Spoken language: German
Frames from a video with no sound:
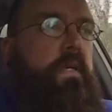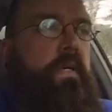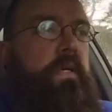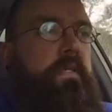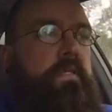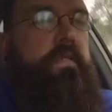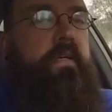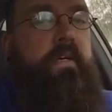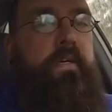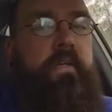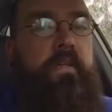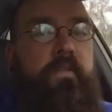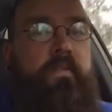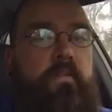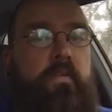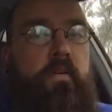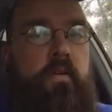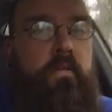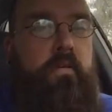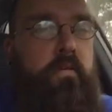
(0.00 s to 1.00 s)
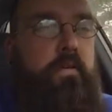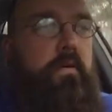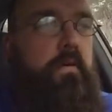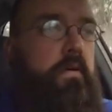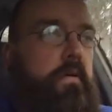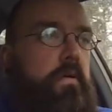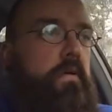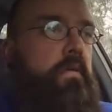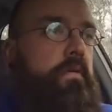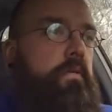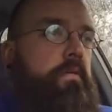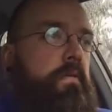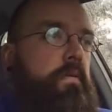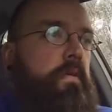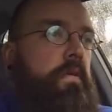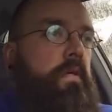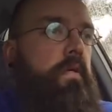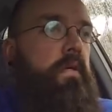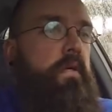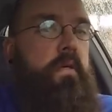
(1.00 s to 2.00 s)
Es regnet doch noch.
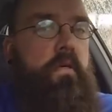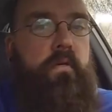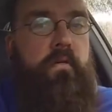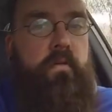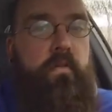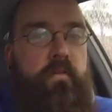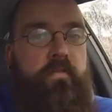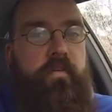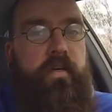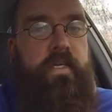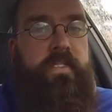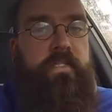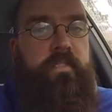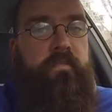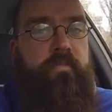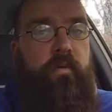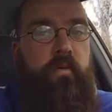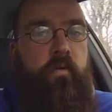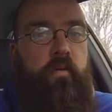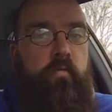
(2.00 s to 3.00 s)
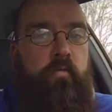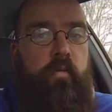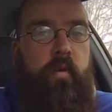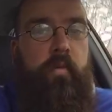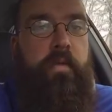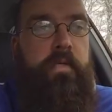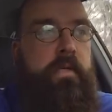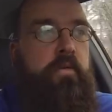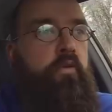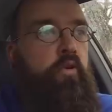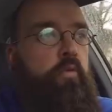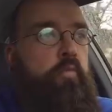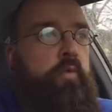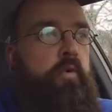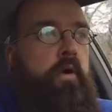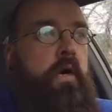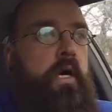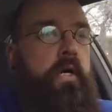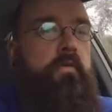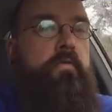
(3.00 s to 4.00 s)
Und ich weiß nicht warum, aber der
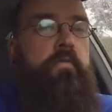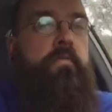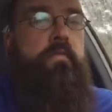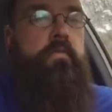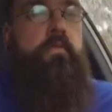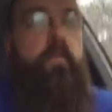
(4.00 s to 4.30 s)
GoPro-Akku,